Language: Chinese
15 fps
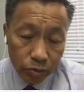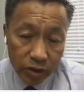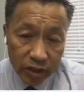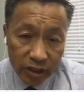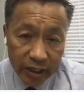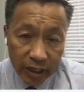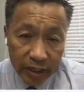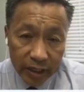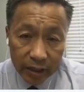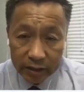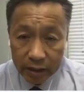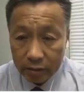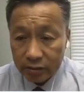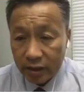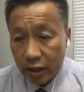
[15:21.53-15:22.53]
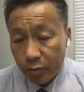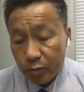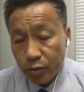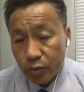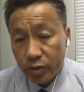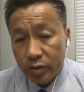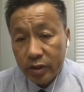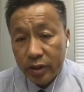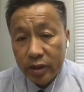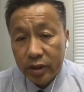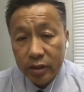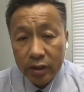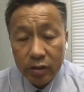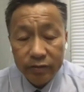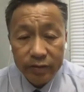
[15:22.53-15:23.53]
提前量，然后让他们去这个
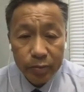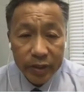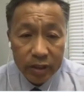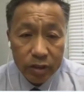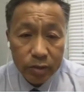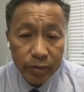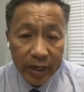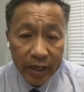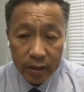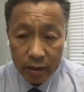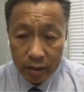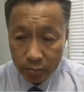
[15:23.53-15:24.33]
能够分配资源，